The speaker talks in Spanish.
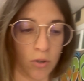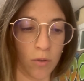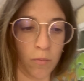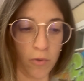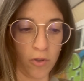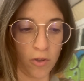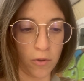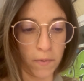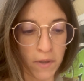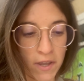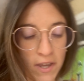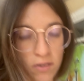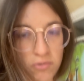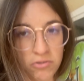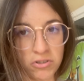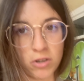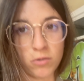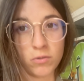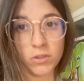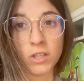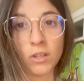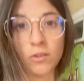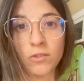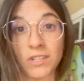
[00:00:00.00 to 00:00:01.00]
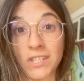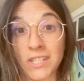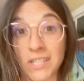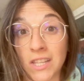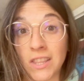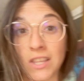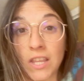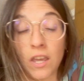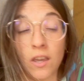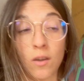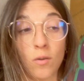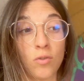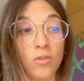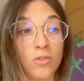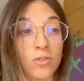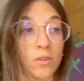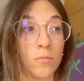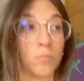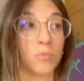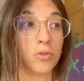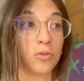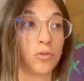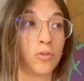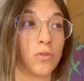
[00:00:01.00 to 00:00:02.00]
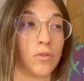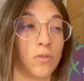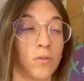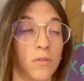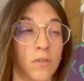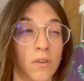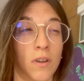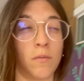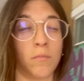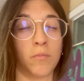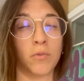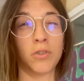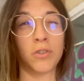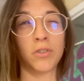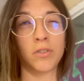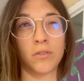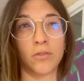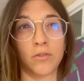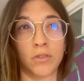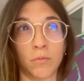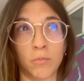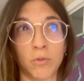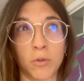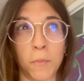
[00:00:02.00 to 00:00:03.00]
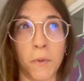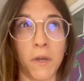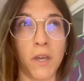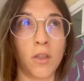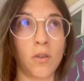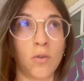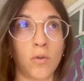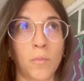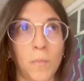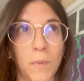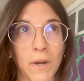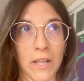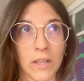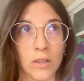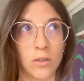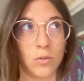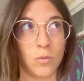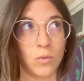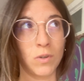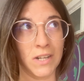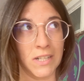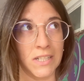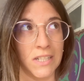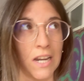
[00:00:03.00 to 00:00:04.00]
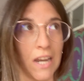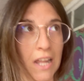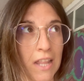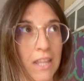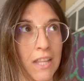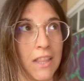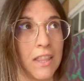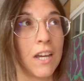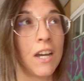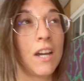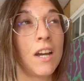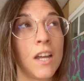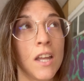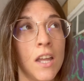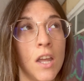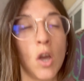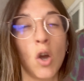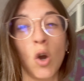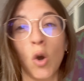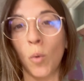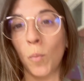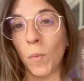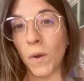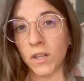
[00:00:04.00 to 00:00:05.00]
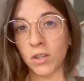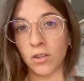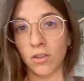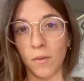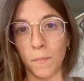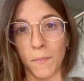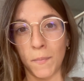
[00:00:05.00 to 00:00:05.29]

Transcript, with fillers: comido bien, nos ha costado 60 euros, hemos, nos hemos pedido un plato, una ensaladita, un plato de